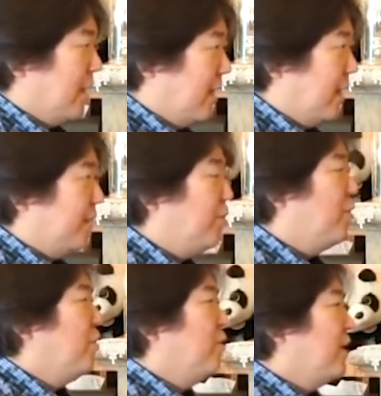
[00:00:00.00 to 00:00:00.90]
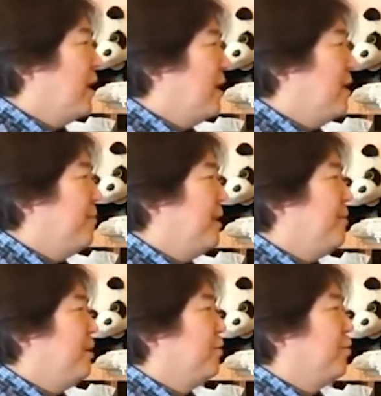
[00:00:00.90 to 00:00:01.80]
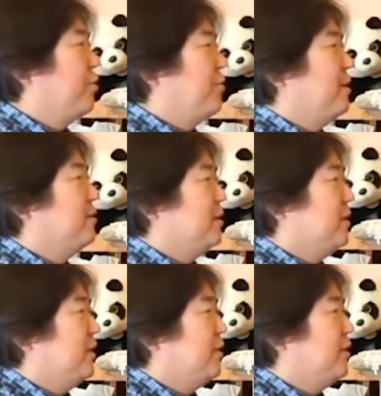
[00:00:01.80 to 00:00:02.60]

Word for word: ど、はい、両方から学べることもあるし、